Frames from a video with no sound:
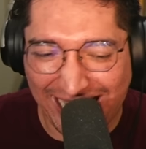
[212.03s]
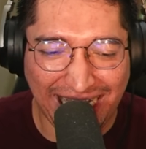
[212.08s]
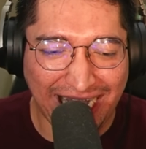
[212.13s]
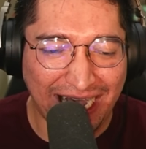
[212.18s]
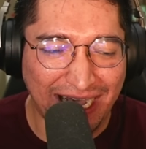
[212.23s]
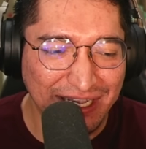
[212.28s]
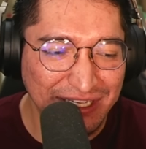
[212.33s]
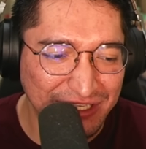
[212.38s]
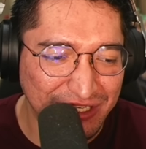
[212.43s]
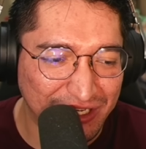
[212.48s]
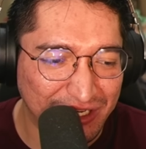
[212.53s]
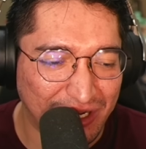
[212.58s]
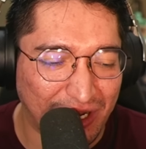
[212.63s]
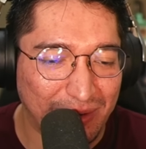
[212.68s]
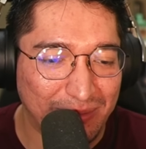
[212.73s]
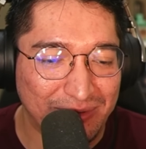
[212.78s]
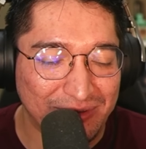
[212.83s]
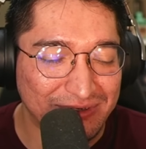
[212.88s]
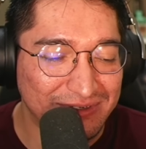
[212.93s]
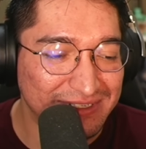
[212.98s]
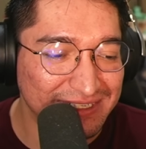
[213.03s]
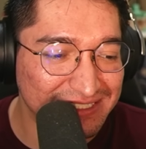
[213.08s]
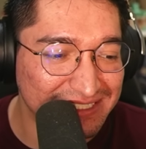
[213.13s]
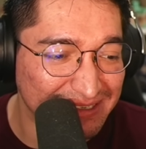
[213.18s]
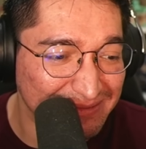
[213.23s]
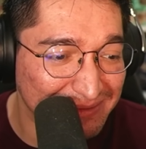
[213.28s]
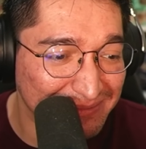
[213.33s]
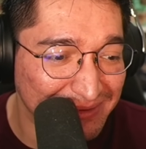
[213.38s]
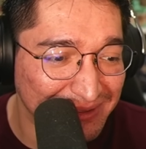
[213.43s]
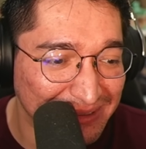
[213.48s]
Ay, cabrón,
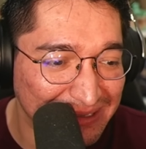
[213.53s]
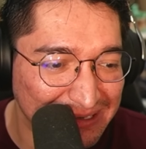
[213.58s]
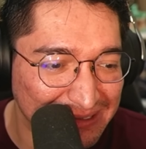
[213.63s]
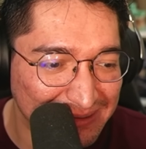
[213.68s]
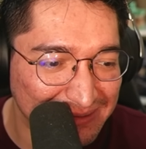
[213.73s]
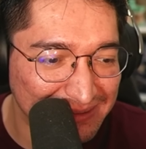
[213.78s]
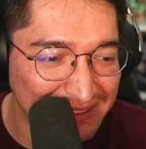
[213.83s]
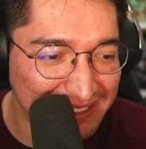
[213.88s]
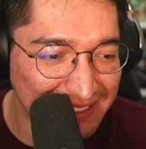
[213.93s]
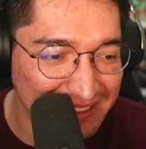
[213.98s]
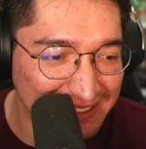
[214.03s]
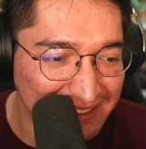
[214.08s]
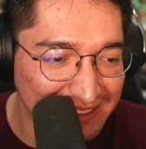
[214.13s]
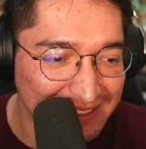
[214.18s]
hasta a mí me dolió, güey.